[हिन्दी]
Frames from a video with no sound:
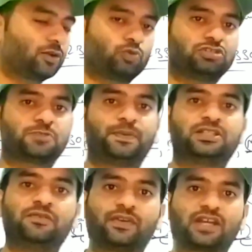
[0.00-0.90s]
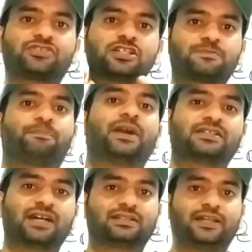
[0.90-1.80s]
के कुछ स्पेसिफिकेशंस बढ़
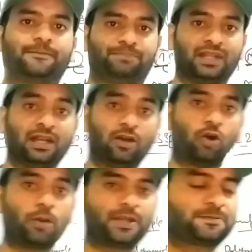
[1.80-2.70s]
जाते हैं और